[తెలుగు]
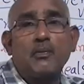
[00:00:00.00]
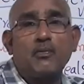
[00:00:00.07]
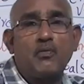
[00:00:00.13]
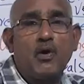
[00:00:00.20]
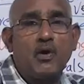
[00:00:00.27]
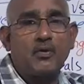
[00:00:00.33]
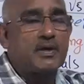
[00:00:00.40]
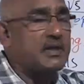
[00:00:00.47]
వెర్బ్
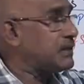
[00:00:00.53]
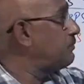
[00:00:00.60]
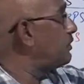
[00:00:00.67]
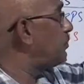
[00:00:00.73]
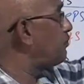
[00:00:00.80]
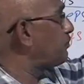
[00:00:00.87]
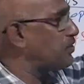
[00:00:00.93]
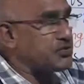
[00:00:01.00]
వన్ ఇది
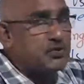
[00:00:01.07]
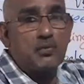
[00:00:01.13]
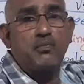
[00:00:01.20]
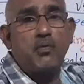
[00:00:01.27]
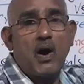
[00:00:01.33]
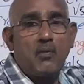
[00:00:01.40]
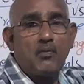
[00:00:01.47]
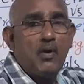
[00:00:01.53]
మీకు ఫ్యూచర్
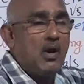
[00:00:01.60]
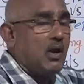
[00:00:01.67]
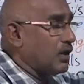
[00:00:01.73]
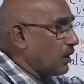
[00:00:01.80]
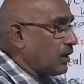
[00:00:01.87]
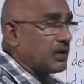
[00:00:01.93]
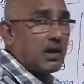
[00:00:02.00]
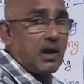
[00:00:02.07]
ఫామ్
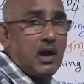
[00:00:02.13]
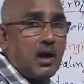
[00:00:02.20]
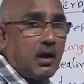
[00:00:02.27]
కనుక